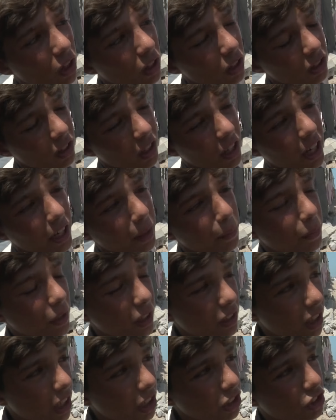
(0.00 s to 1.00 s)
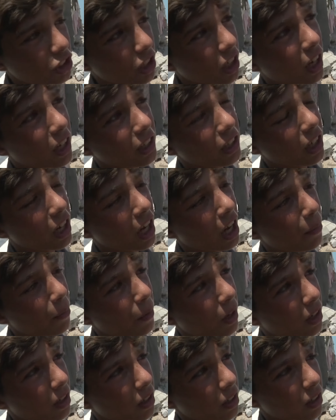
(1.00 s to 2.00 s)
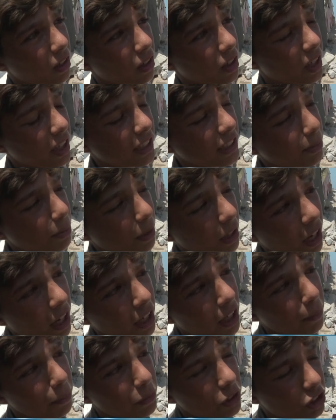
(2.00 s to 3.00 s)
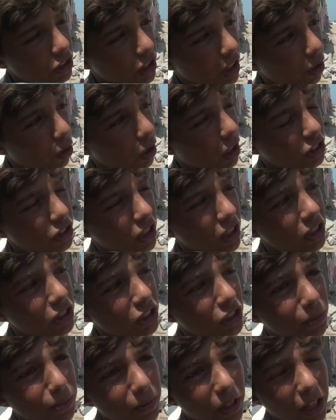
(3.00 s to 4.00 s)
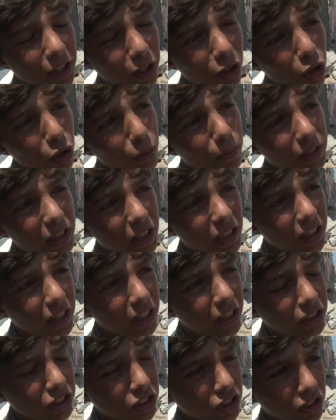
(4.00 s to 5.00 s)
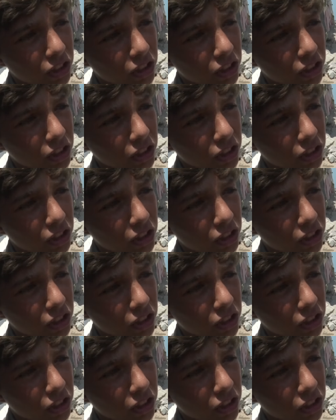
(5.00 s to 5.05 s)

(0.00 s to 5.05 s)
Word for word: طاقتنا يعني بنقدرش الى هذا العمل غصبا عنا بنشتغل عشان نجيب يعني لقمة العيش